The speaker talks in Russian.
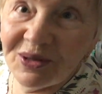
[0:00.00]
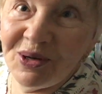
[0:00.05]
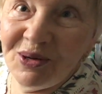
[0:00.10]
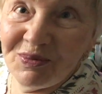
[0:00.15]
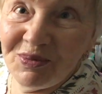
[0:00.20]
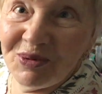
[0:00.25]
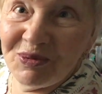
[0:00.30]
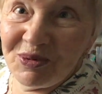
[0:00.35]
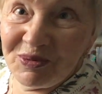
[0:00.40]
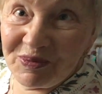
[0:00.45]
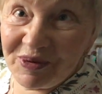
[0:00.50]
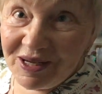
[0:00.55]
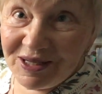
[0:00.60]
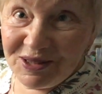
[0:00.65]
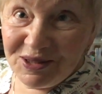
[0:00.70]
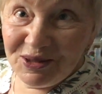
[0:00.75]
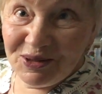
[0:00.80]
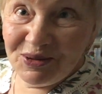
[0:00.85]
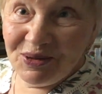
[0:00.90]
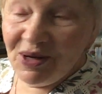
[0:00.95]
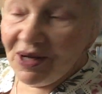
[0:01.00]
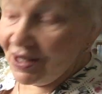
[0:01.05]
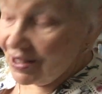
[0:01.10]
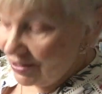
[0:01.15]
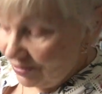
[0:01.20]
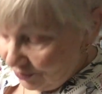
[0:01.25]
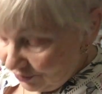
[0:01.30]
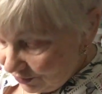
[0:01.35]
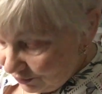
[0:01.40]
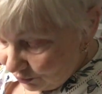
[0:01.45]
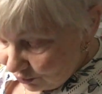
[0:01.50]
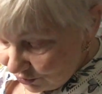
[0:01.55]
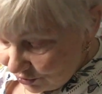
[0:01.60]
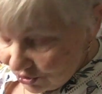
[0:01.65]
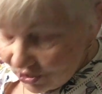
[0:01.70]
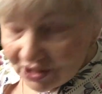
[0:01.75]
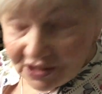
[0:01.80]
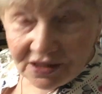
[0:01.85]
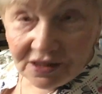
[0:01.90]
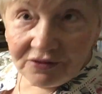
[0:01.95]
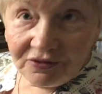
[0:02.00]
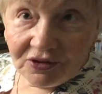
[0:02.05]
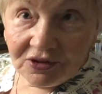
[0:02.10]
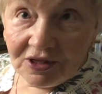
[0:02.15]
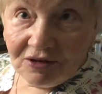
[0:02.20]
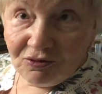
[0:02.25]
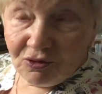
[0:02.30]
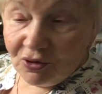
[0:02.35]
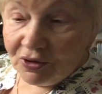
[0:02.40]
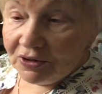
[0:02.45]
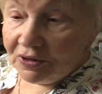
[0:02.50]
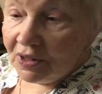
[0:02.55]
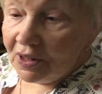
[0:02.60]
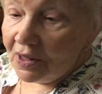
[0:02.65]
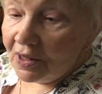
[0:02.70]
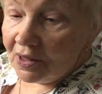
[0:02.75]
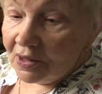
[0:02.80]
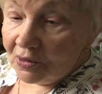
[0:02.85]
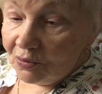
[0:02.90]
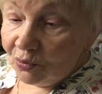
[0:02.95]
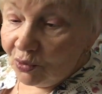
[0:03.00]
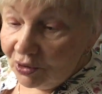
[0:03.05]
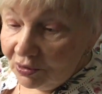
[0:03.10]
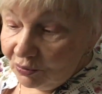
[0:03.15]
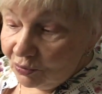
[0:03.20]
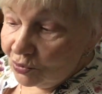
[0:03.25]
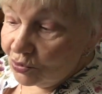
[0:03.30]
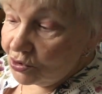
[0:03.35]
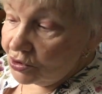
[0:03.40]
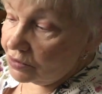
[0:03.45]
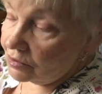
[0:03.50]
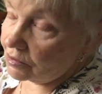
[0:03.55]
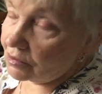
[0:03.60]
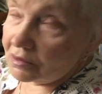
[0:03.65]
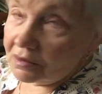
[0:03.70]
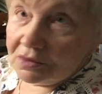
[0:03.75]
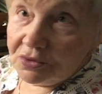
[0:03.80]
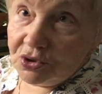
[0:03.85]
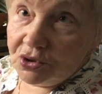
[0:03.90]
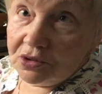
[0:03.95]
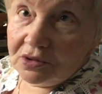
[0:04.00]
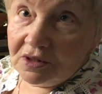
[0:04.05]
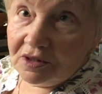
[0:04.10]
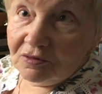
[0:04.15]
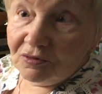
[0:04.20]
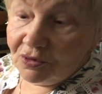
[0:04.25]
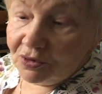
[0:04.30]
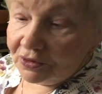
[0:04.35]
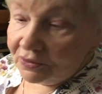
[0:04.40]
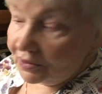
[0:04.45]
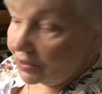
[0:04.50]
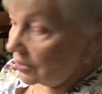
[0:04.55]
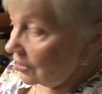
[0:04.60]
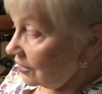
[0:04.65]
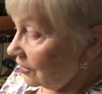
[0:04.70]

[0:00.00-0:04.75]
к любому празднику. Он будет счастлив и доволен. Мой муж очень доволен.